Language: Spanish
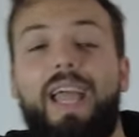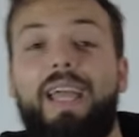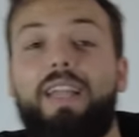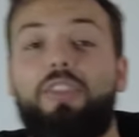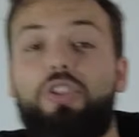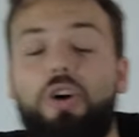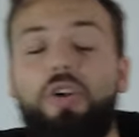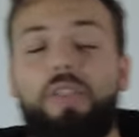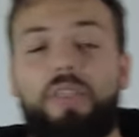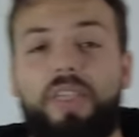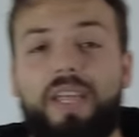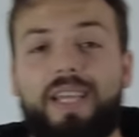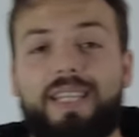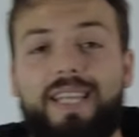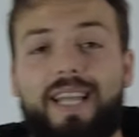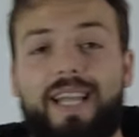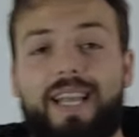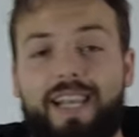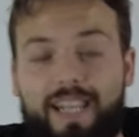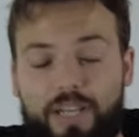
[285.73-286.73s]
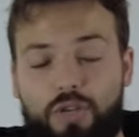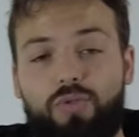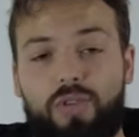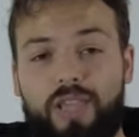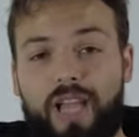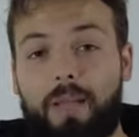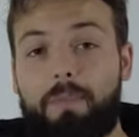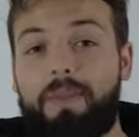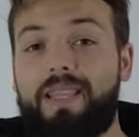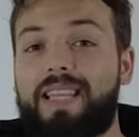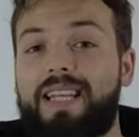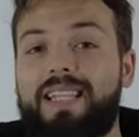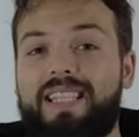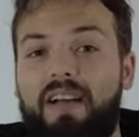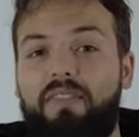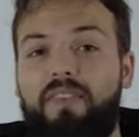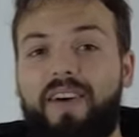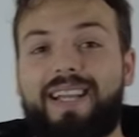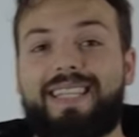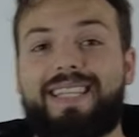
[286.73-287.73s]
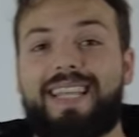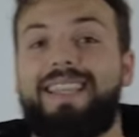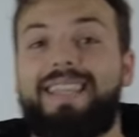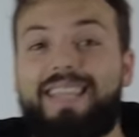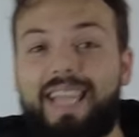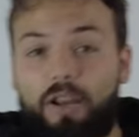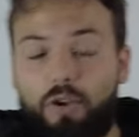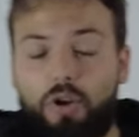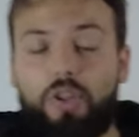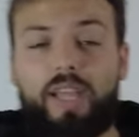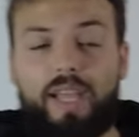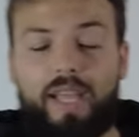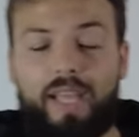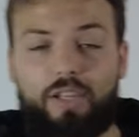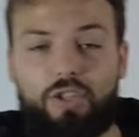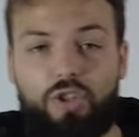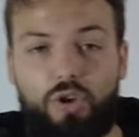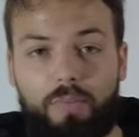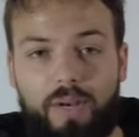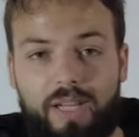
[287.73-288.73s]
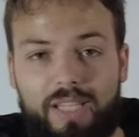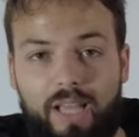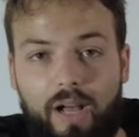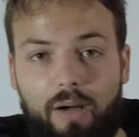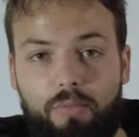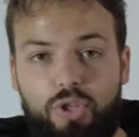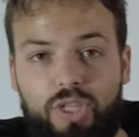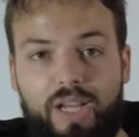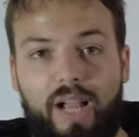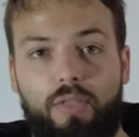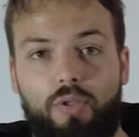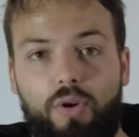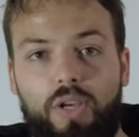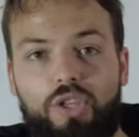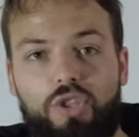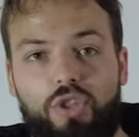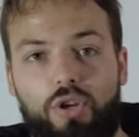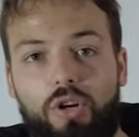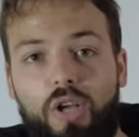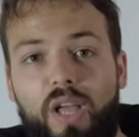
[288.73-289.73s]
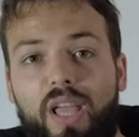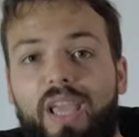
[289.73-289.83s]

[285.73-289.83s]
Entonces, resulta que Peter Safar se enteró de que este hombre estaba buscando esto,